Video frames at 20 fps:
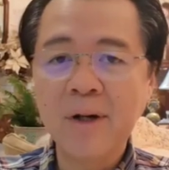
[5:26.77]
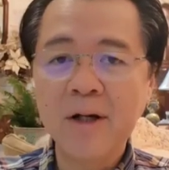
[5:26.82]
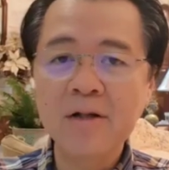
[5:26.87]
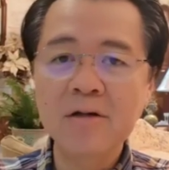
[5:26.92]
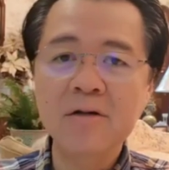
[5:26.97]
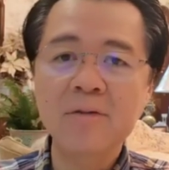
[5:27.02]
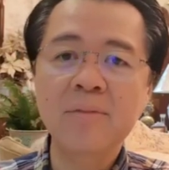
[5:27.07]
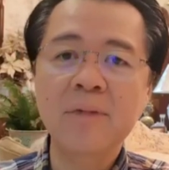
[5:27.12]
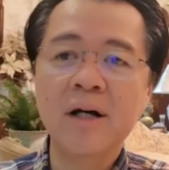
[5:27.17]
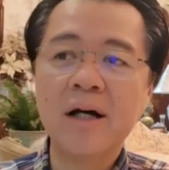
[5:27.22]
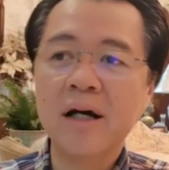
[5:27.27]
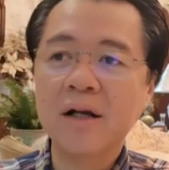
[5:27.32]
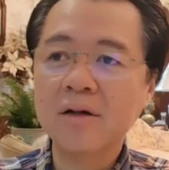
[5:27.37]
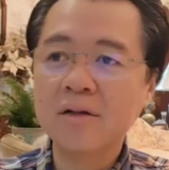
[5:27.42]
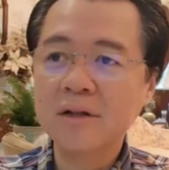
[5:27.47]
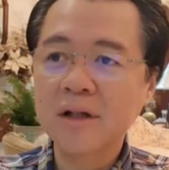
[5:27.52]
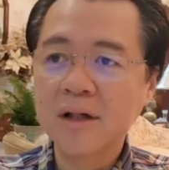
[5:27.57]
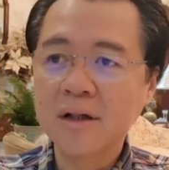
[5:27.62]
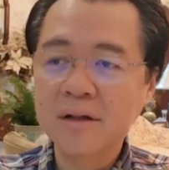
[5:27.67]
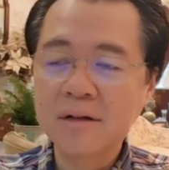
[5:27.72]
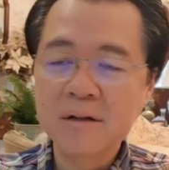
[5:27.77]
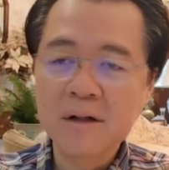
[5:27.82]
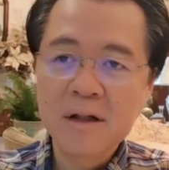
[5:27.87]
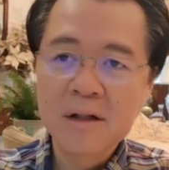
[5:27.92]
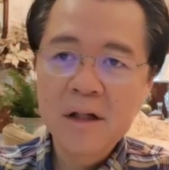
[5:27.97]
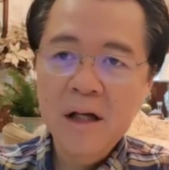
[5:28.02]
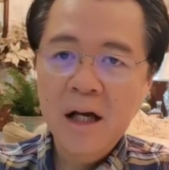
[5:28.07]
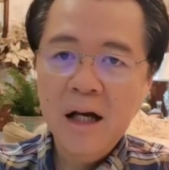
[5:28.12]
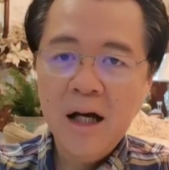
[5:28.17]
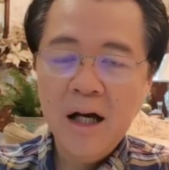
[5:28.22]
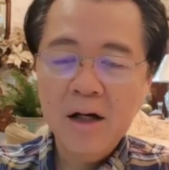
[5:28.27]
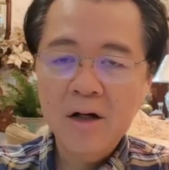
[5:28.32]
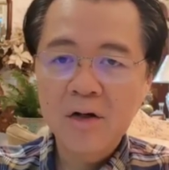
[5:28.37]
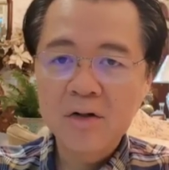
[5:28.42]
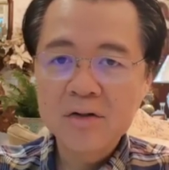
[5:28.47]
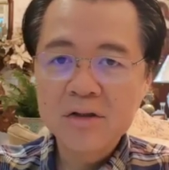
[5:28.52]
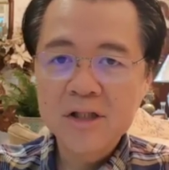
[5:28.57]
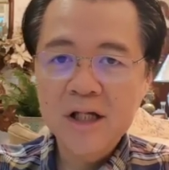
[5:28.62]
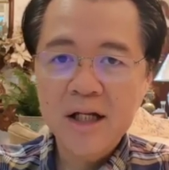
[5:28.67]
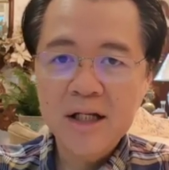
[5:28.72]
Paano kung magkaroon ng uh,
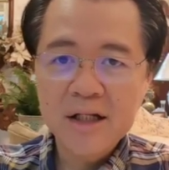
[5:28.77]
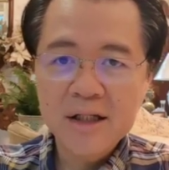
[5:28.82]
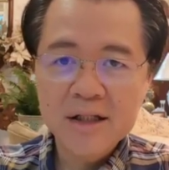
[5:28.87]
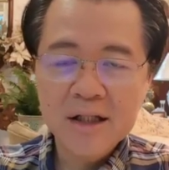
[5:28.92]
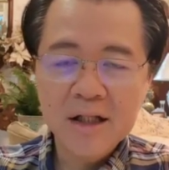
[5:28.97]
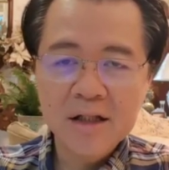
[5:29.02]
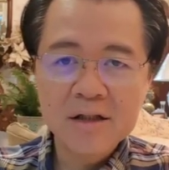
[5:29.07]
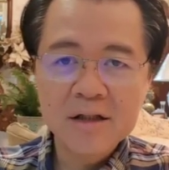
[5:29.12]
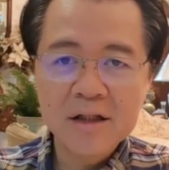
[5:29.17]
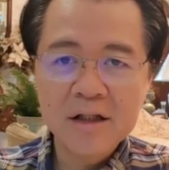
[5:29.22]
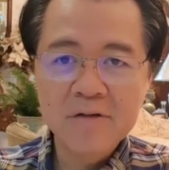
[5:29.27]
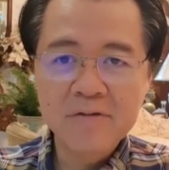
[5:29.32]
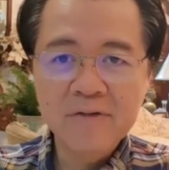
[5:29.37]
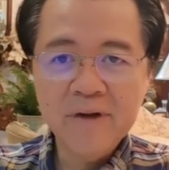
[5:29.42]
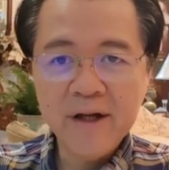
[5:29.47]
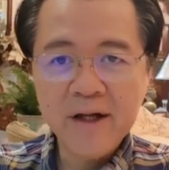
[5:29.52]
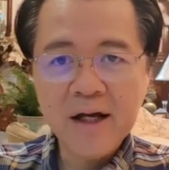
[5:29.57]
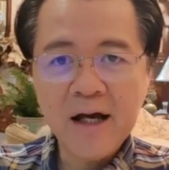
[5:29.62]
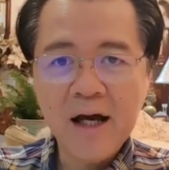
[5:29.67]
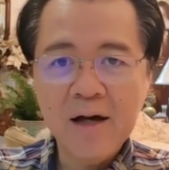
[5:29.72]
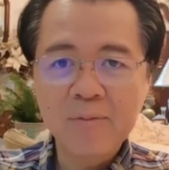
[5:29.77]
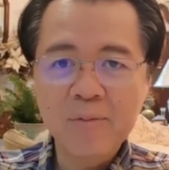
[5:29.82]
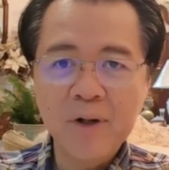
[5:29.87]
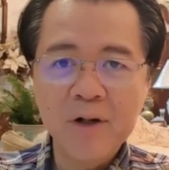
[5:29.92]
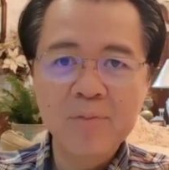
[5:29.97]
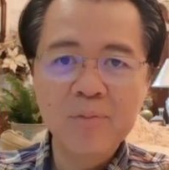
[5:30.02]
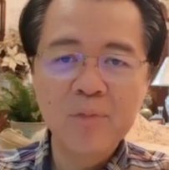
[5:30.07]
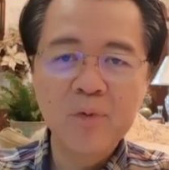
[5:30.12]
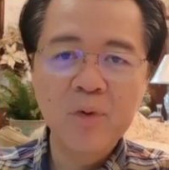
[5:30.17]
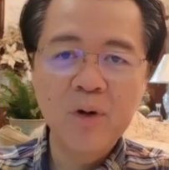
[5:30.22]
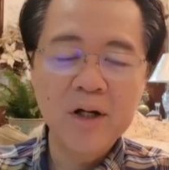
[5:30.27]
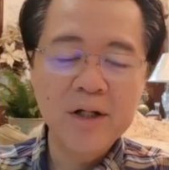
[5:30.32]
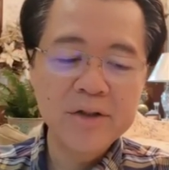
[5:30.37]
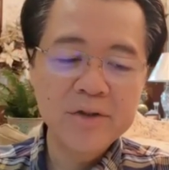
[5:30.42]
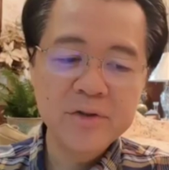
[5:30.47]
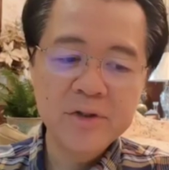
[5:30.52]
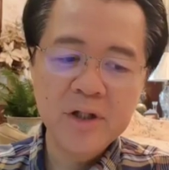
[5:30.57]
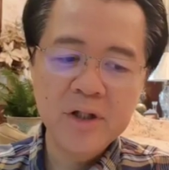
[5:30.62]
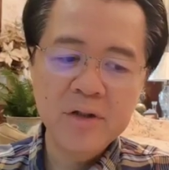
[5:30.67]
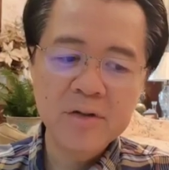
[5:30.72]
congenital defect habang buhay
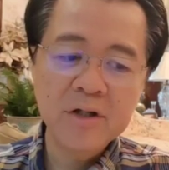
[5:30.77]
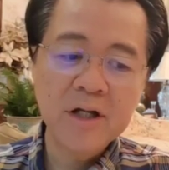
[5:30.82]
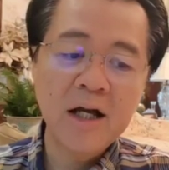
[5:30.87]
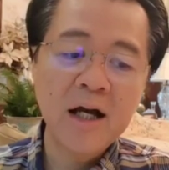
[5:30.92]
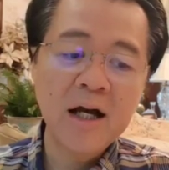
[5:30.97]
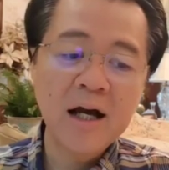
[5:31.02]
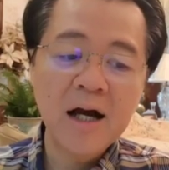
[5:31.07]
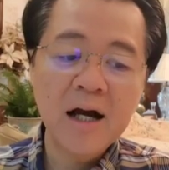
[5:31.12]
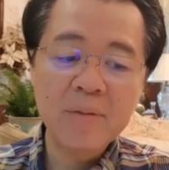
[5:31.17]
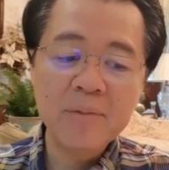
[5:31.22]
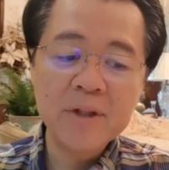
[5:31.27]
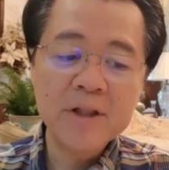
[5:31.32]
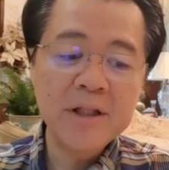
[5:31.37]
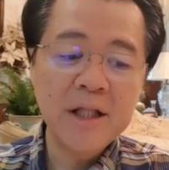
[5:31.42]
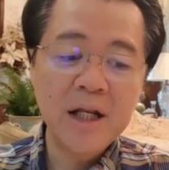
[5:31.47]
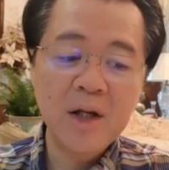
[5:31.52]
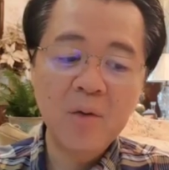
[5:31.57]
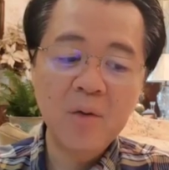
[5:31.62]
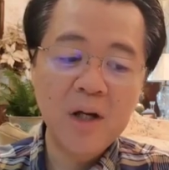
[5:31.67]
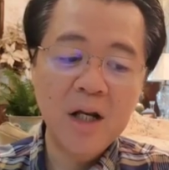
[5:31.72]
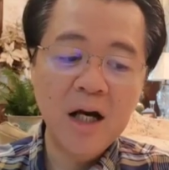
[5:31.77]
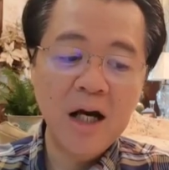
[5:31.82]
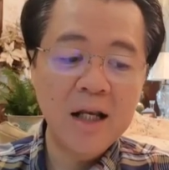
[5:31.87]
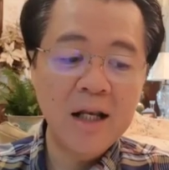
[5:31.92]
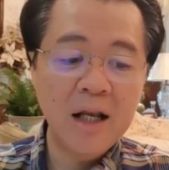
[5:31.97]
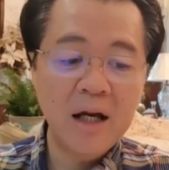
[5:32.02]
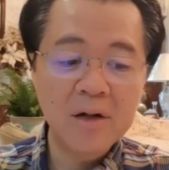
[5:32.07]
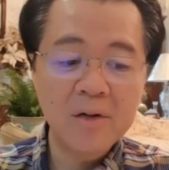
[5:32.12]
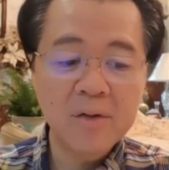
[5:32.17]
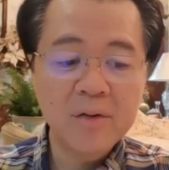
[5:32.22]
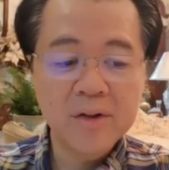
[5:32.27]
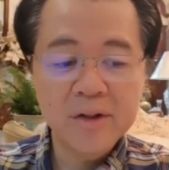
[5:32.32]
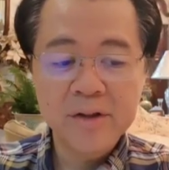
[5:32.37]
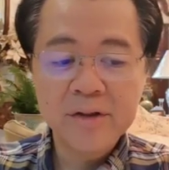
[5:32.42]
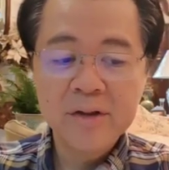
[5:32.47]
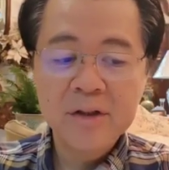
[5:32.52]
niyo na yun. Kaya nga kami, dalawa lang anak ko.